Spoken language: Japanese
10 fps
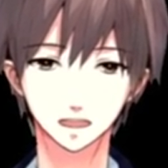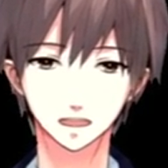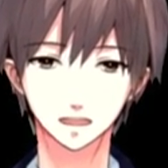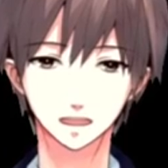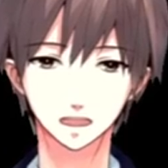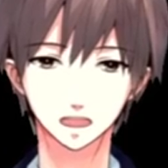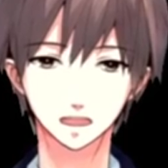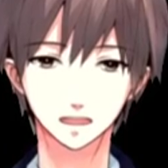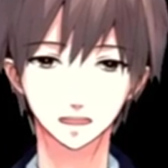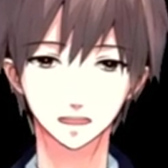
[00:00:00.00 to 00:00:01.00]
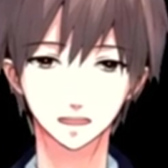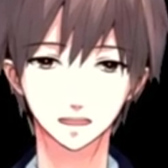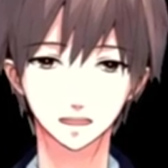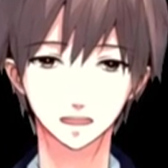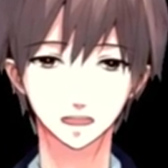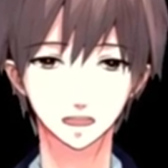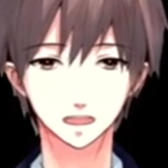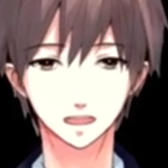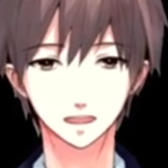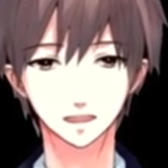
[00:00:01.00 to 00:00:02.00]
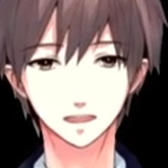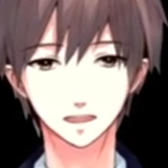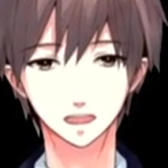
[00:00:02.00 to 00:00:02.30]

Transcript: かを情報発信するという、